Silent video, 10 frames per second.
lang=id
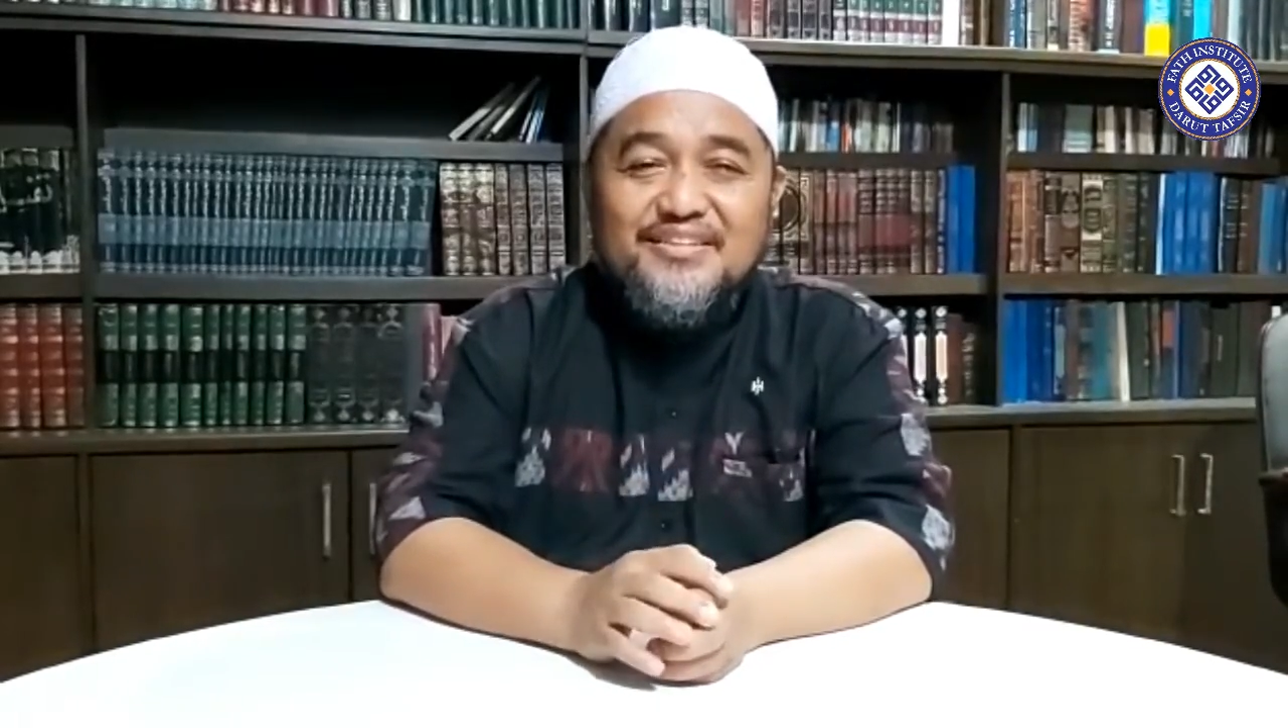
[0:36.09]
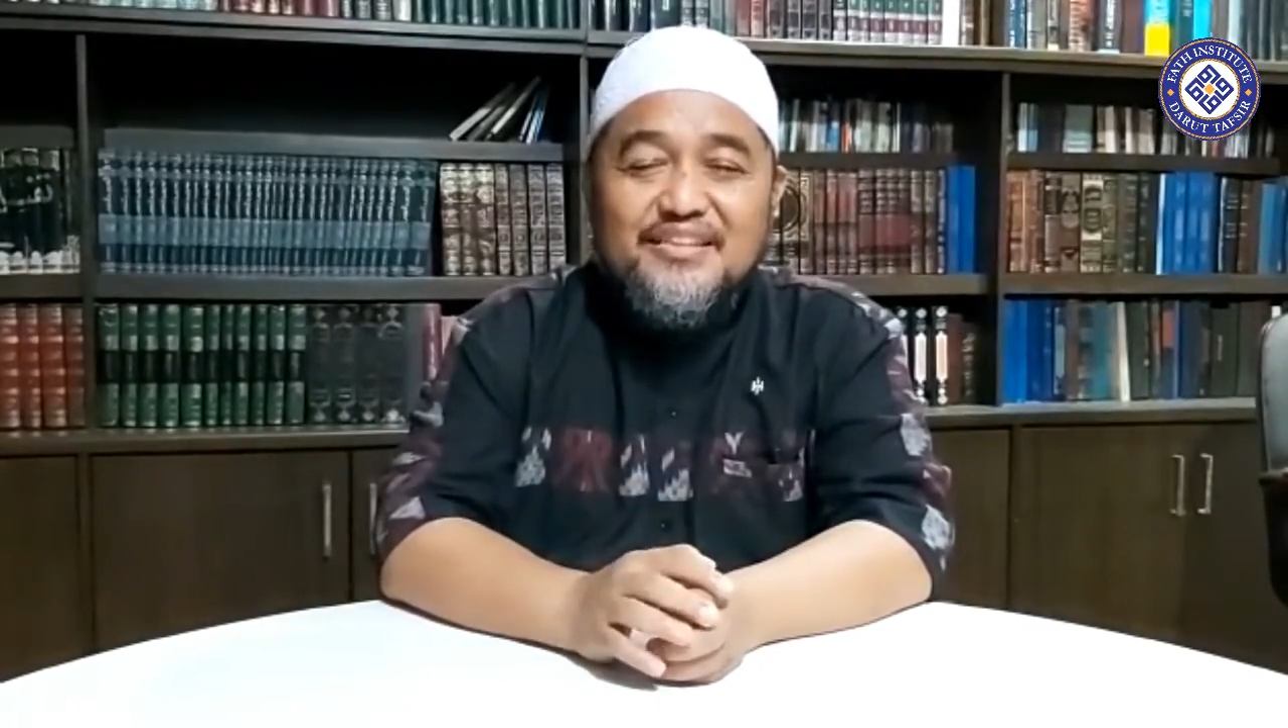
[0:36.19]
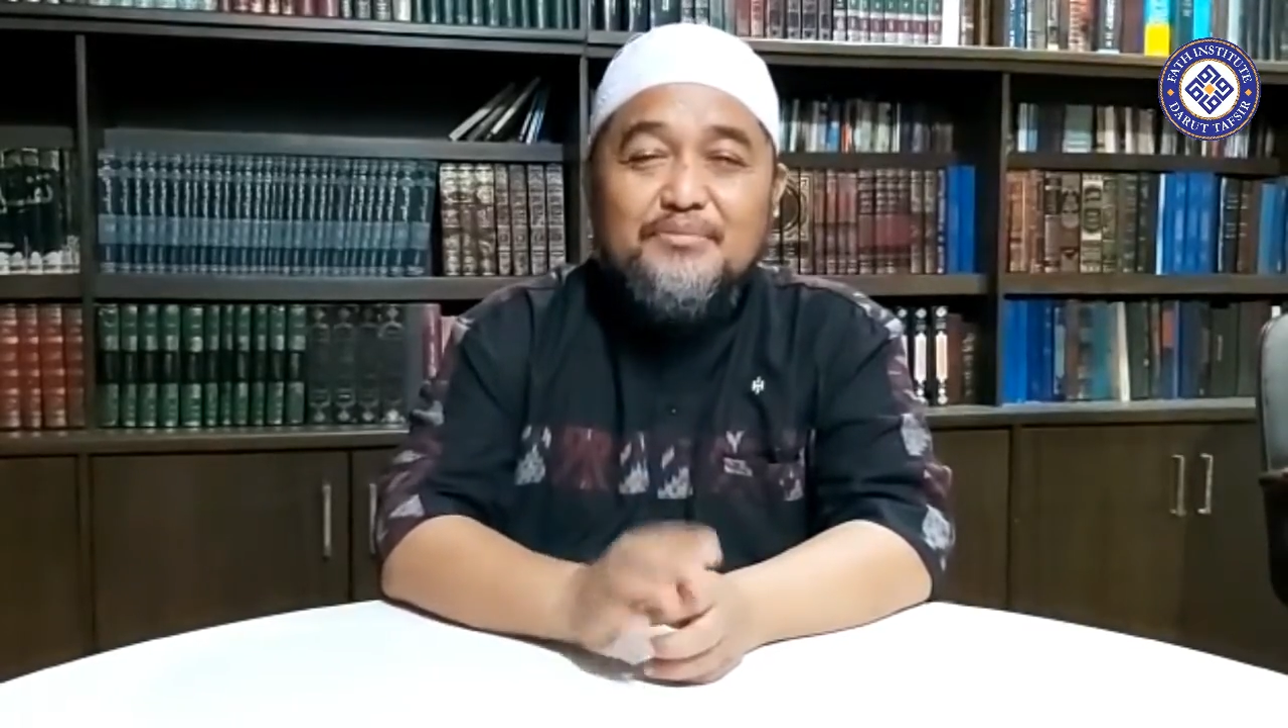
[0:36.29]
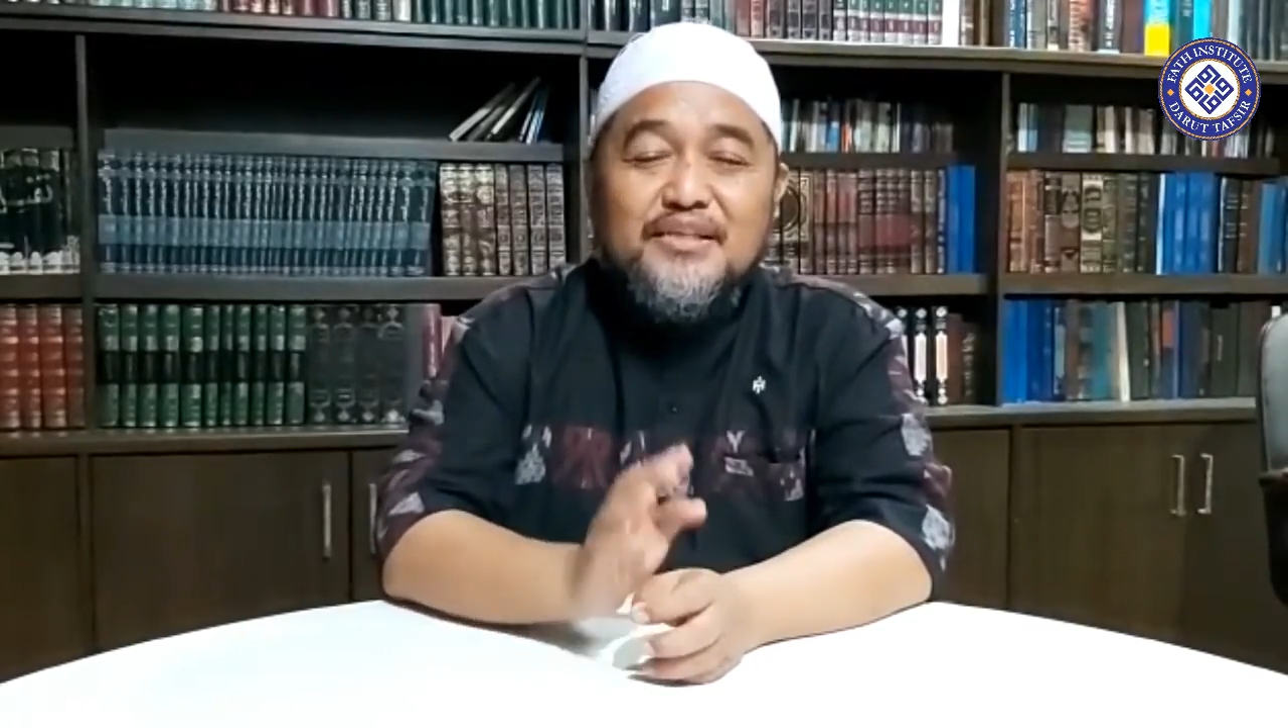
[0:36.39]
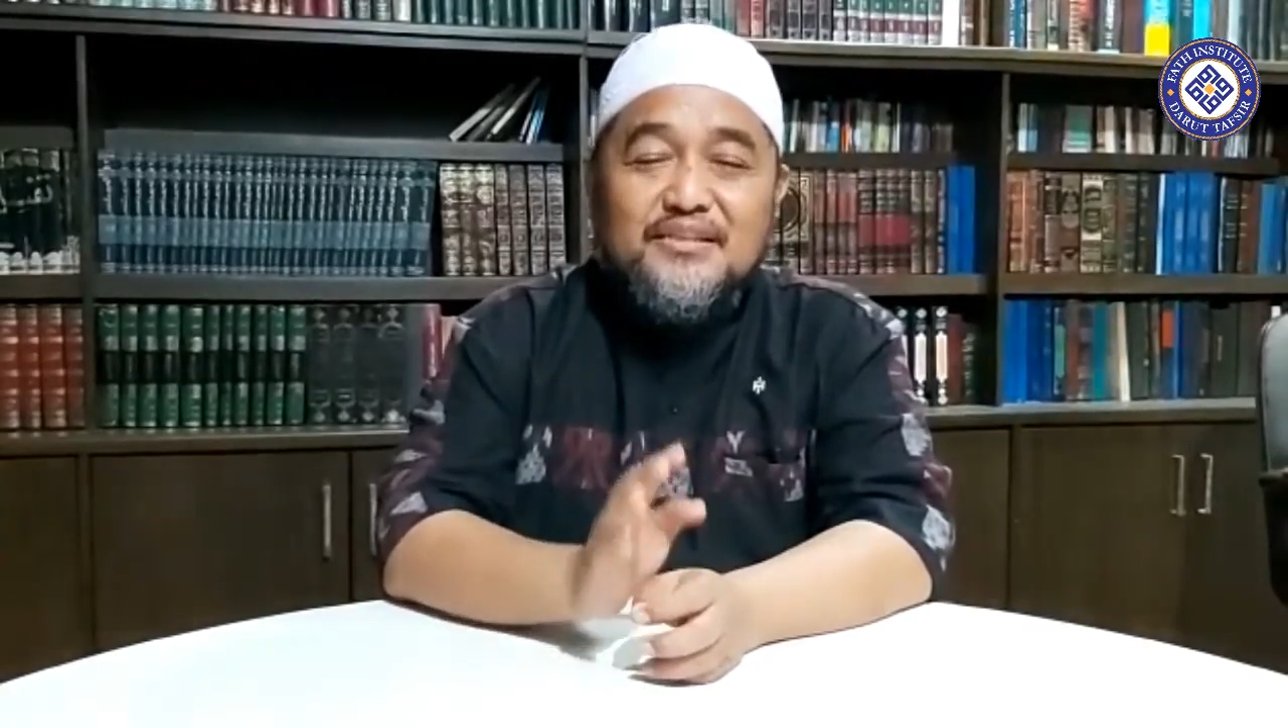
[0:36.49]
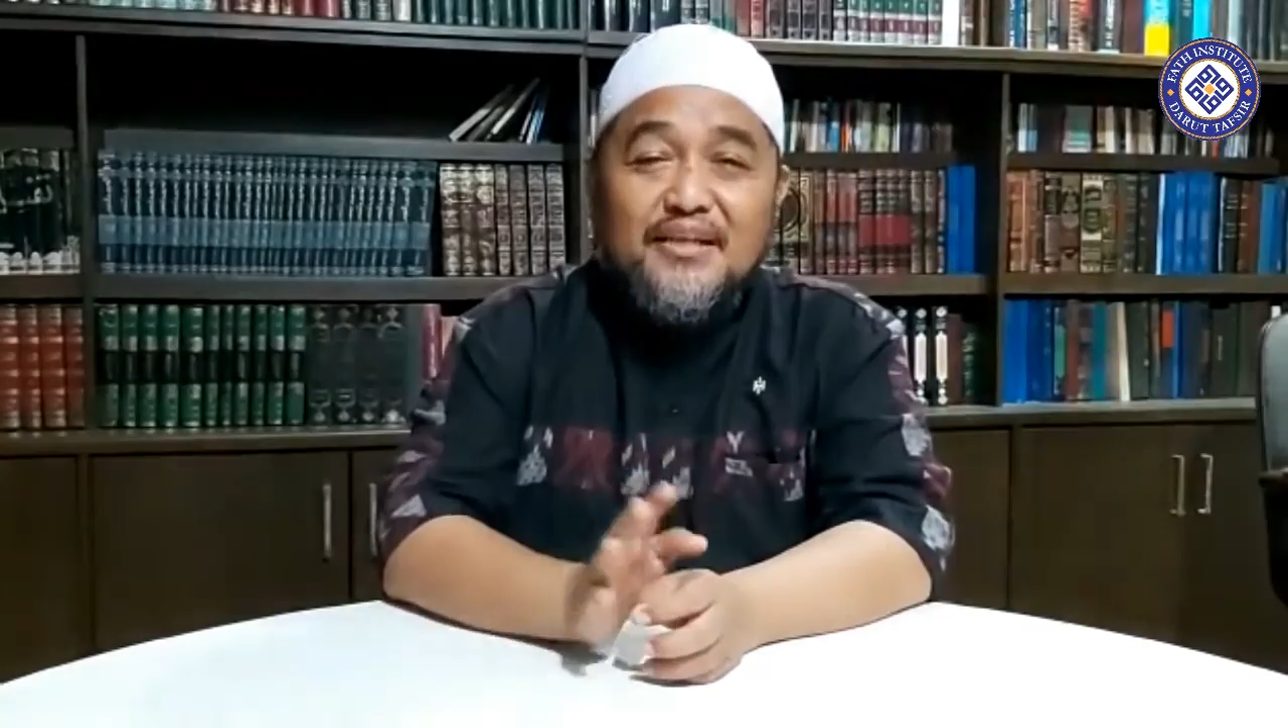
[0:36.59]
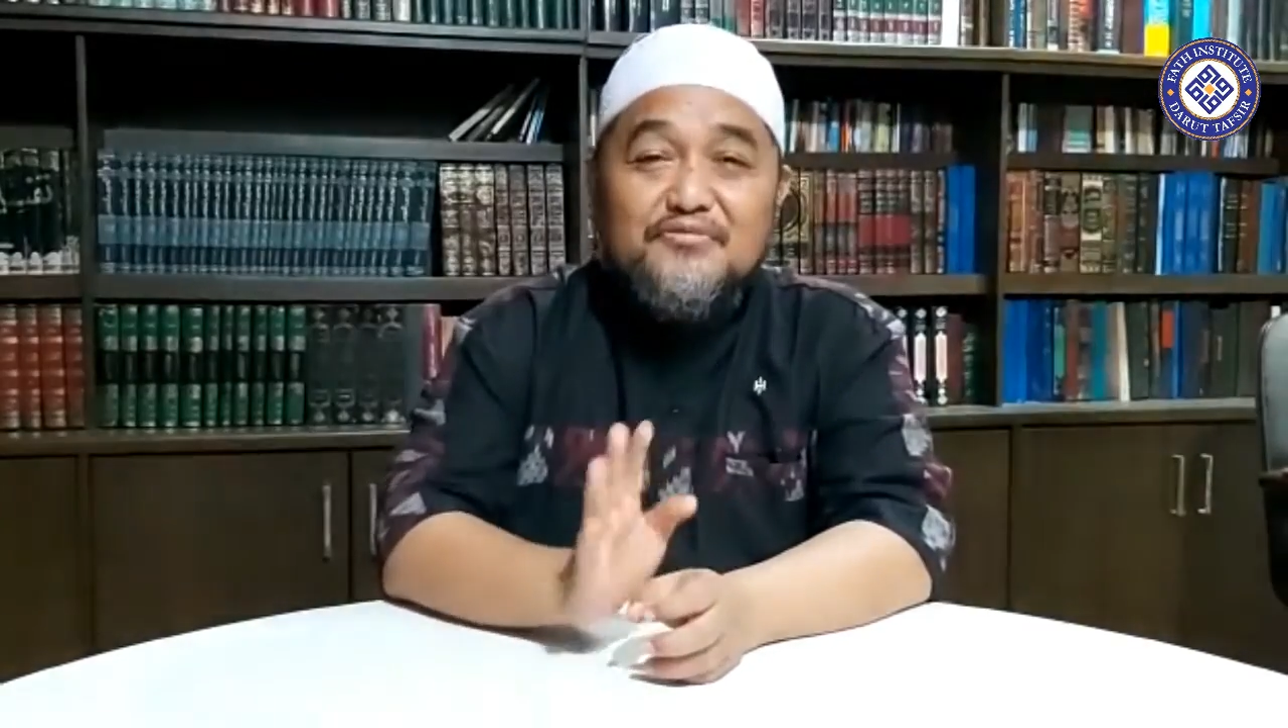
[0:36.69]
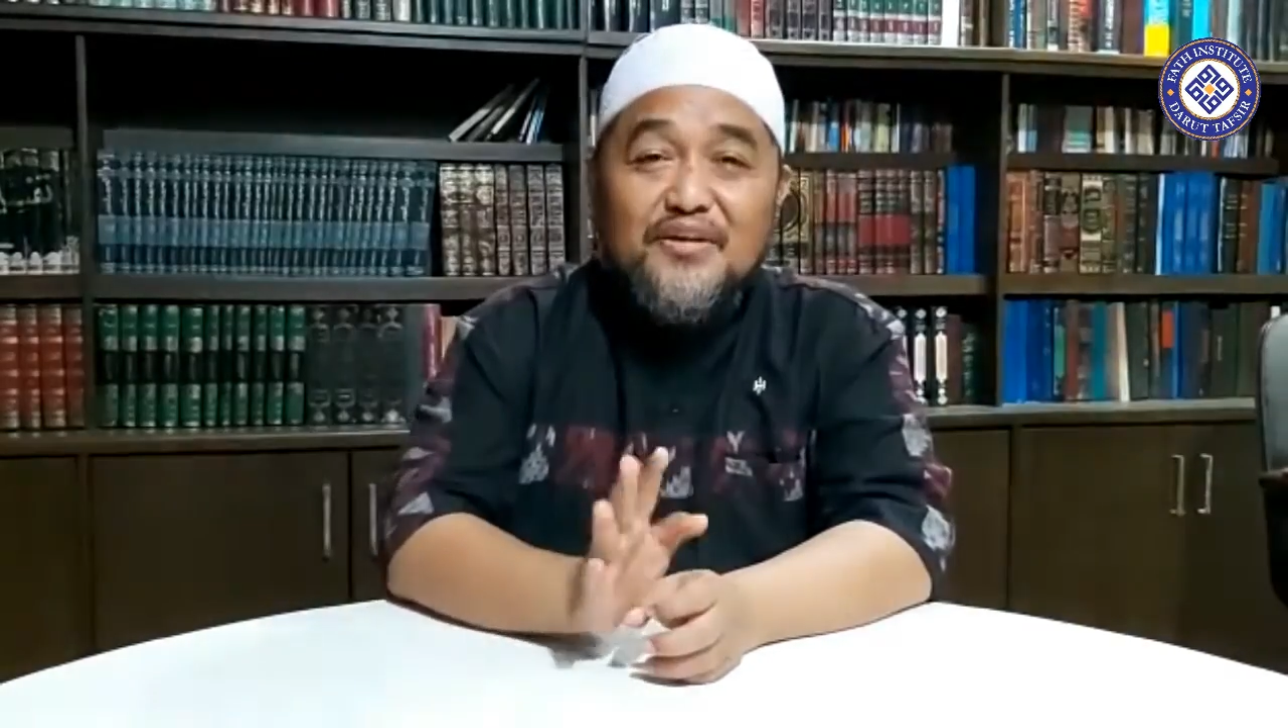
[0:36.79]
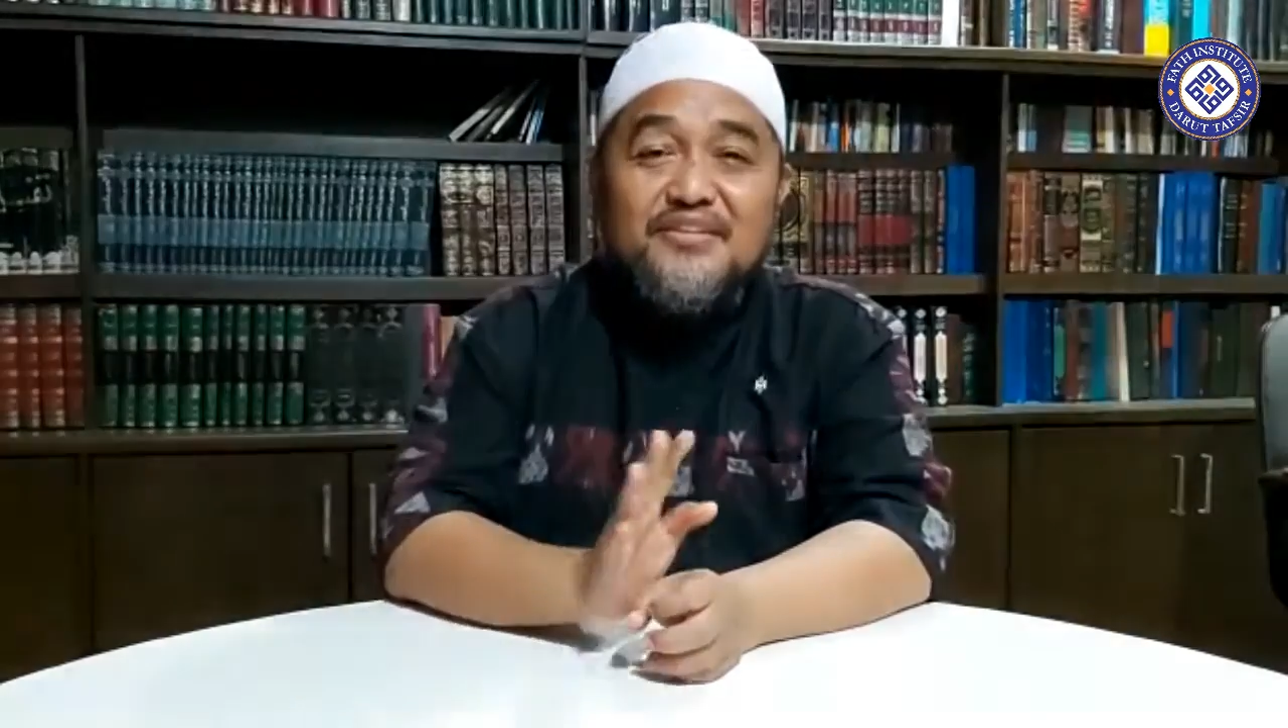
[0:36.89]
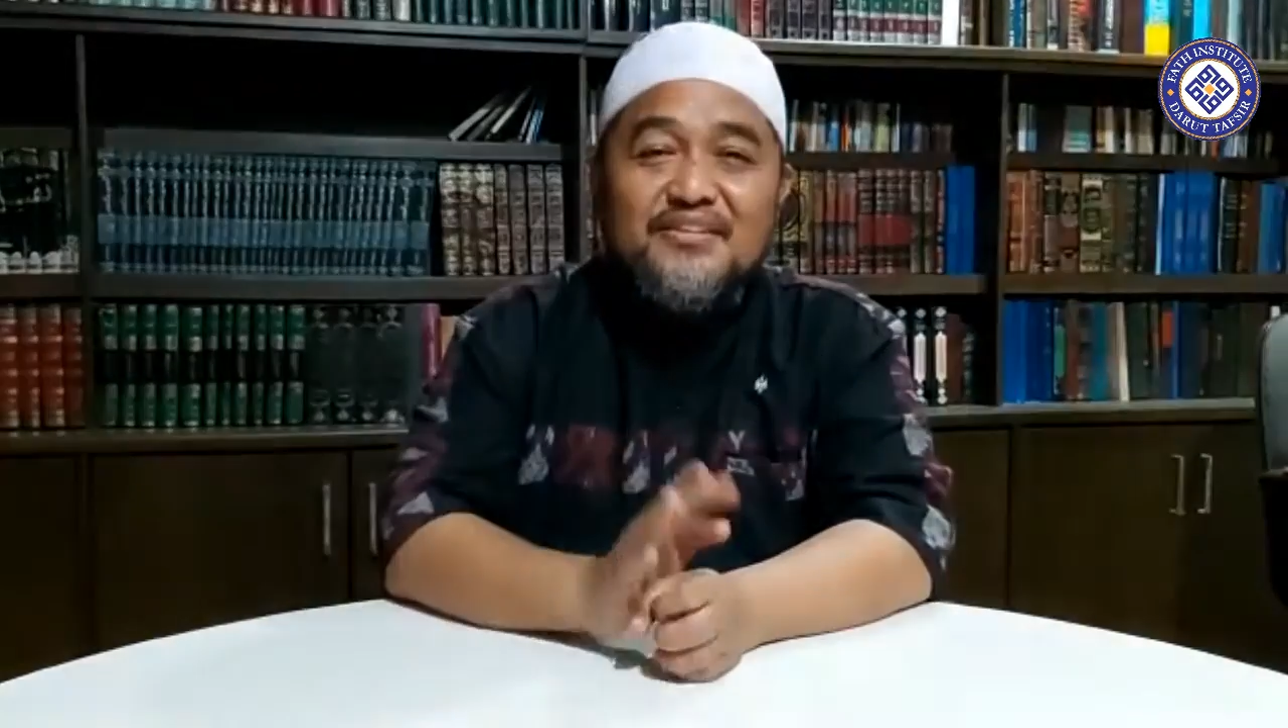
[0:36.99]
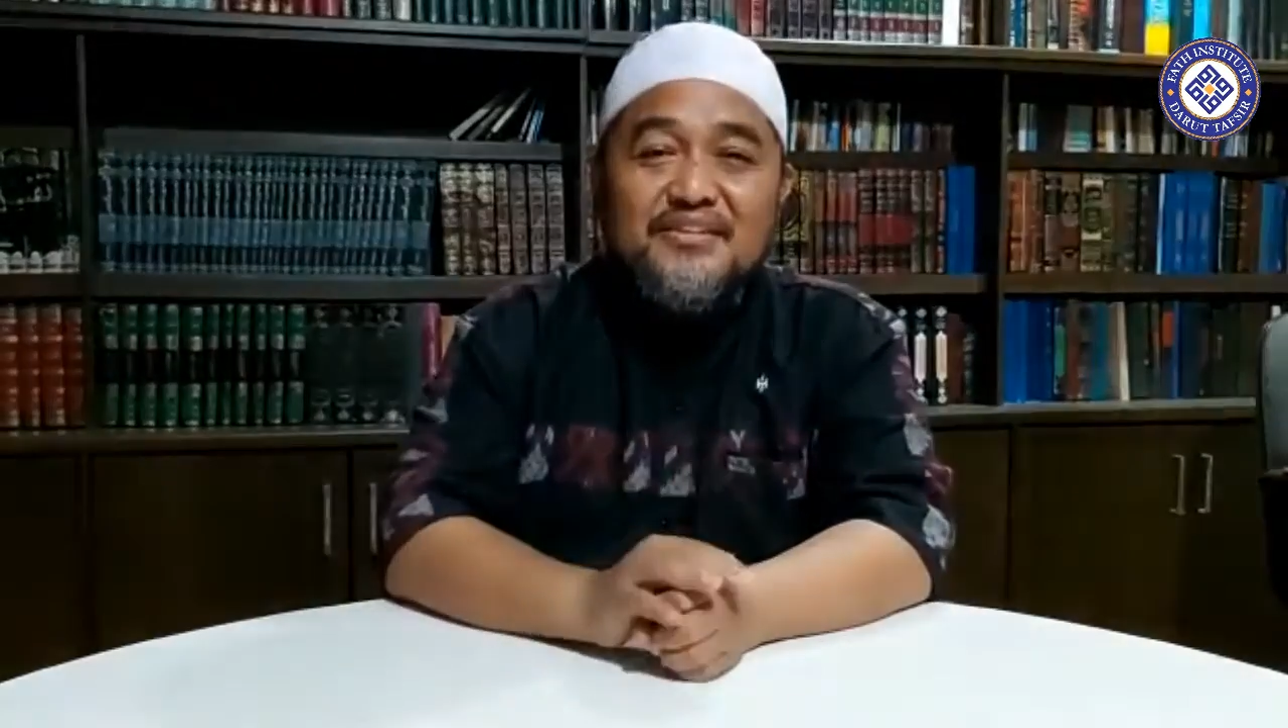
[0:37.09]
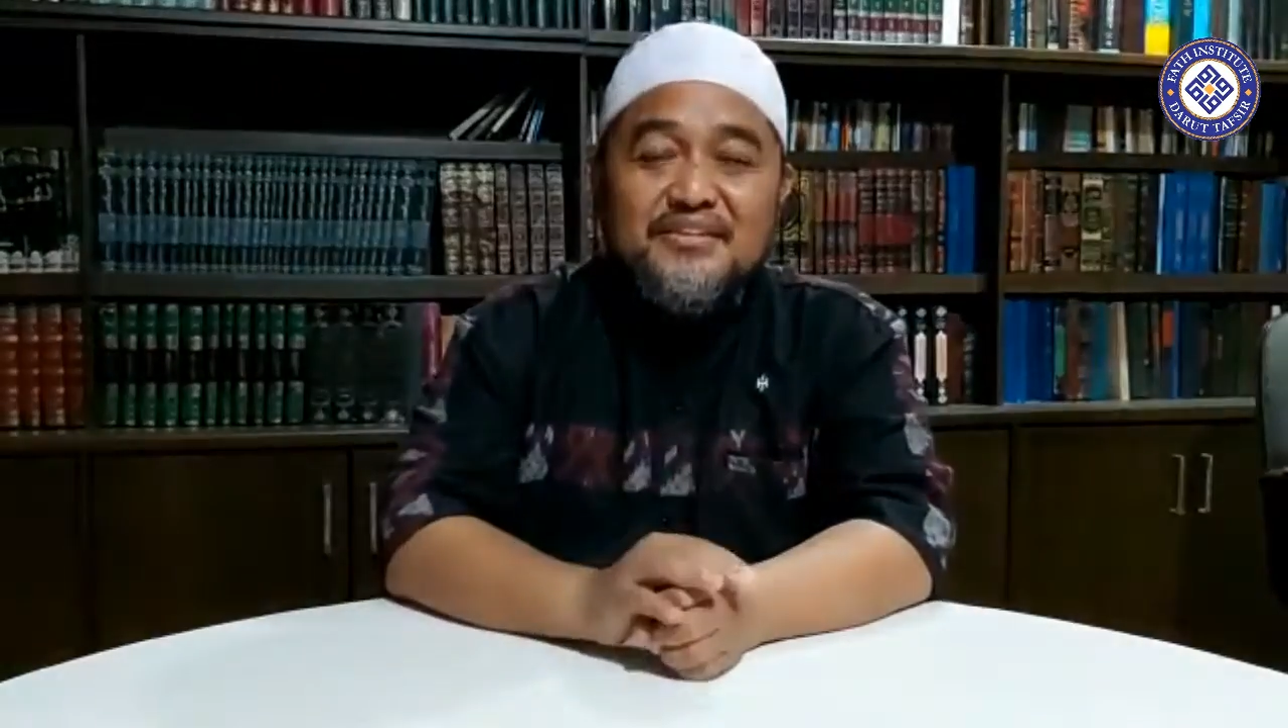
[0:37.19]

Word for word: di pesantren FAT